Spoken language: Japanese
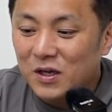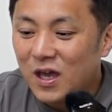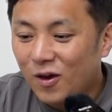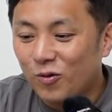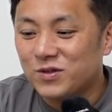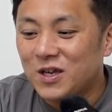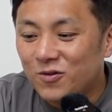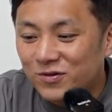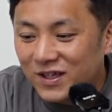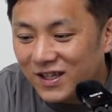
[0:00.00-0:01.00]
結構全
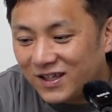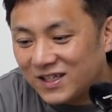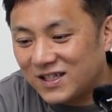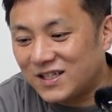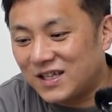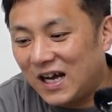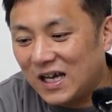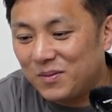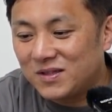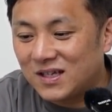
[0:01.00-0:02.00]
国的だったんじゃないですか。
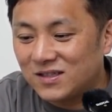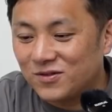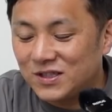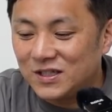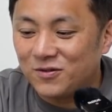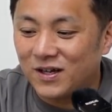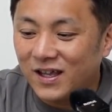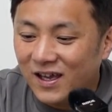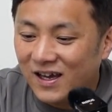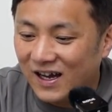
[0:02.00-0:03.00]
ハイビスカスのシールとか
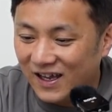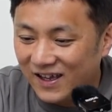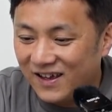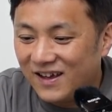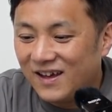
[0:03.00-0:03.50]
ね。はい。